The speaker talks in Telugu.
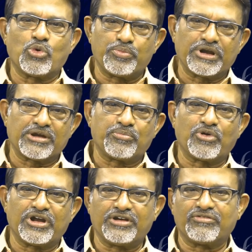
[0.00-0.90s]
ఓపెనర్ ఇప్పుడు
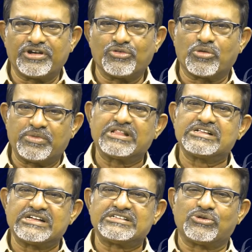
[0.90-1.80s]
అనేటువంటిది ఒక పెద్ద
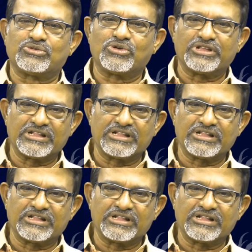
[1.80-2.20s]
చర్చ అవుతోంది